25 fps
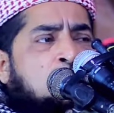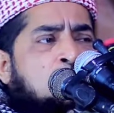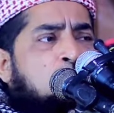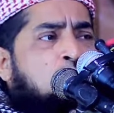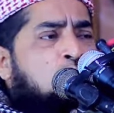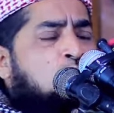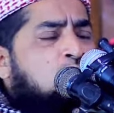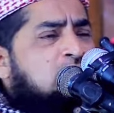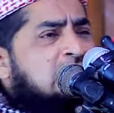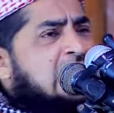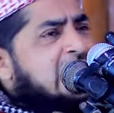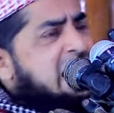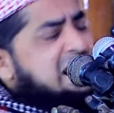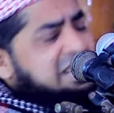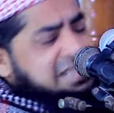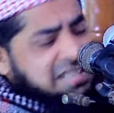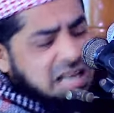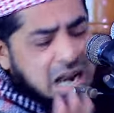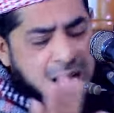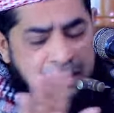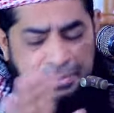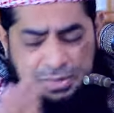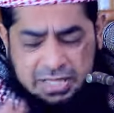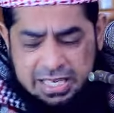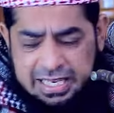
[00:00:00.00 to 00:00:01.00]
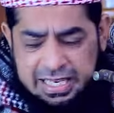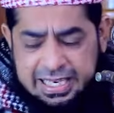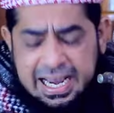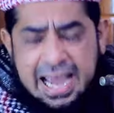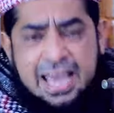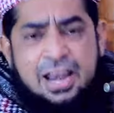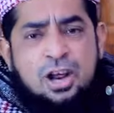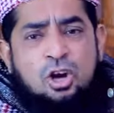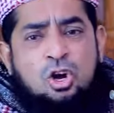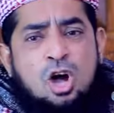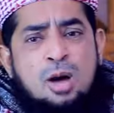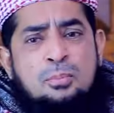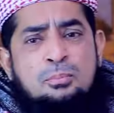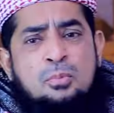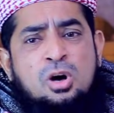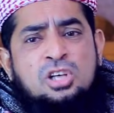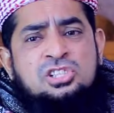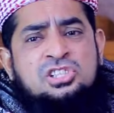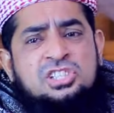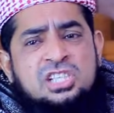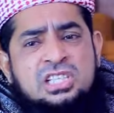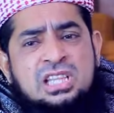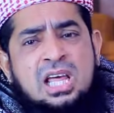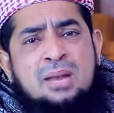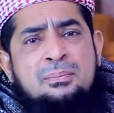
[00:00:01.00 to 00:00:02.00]
লুত আলাইসালাম ঠিক এরকম
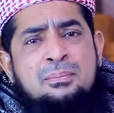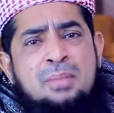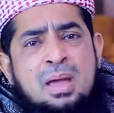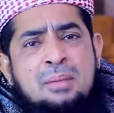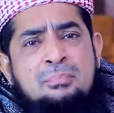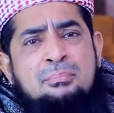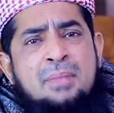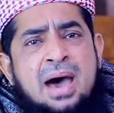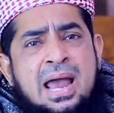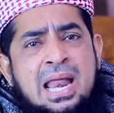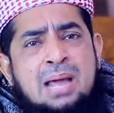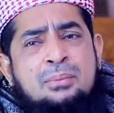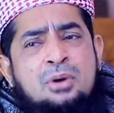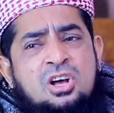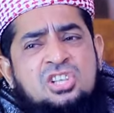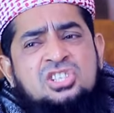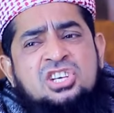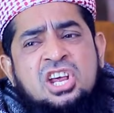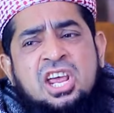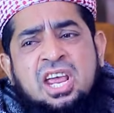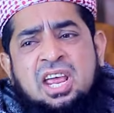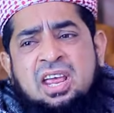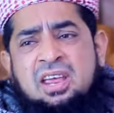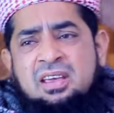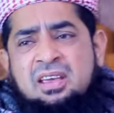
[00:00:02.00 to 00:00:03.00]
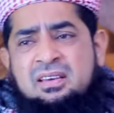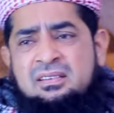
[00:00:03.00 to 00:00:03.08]
মসজিদের মেম্বারে বসে